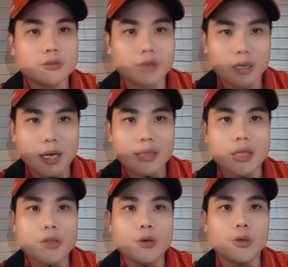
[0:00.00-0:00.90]
và đó là
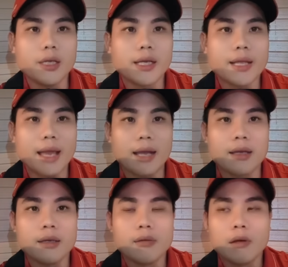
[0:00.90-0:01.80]
tin vui ha cả nhà
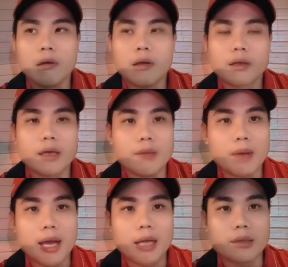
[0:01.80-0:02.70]
khi
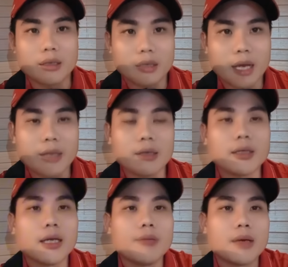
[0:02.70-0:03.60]
mà từ kể
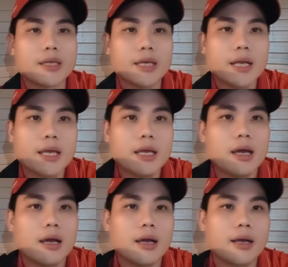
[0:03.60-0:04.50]
từ khi mà chị Ni
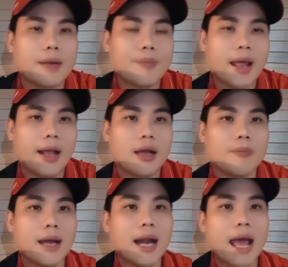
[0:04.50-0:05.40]
à, gặp nạn
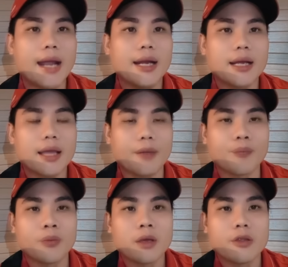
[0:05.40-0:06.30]
ở Mã Lai đấy cả nhà
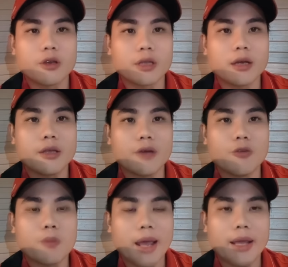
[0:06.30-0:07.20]
cho tới giờ
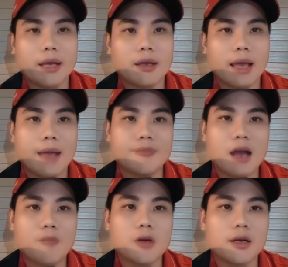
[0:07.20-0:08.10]
phút này á,
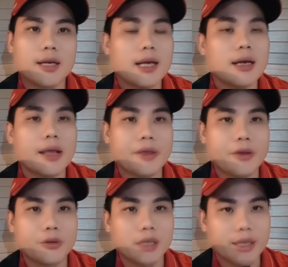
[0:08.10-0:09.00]
em đọc được rất là
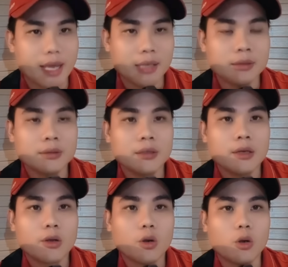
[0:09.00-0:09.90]
nhiều tin nhắn
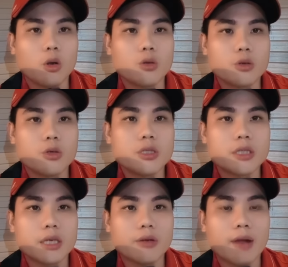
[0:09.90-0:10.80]
của cô chú anh
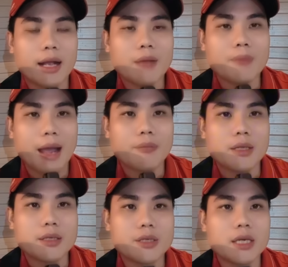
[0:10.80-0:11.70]
chị và các bạn
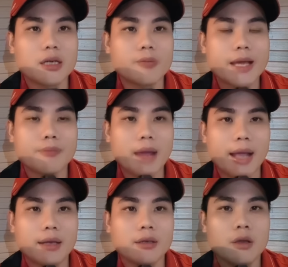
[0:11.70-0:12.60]
mình trên không gian
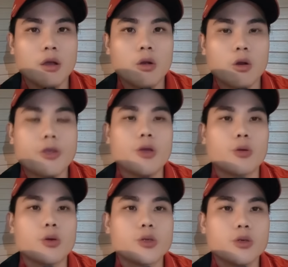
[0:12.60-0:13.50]
mạng có
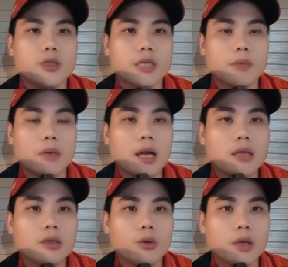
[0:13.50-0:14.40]
nhiều cô chú anh chị mình
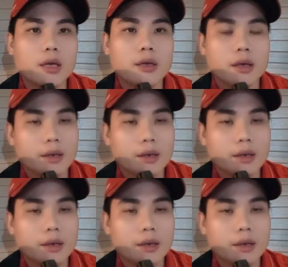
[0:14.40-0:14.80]
lớn tuổi á,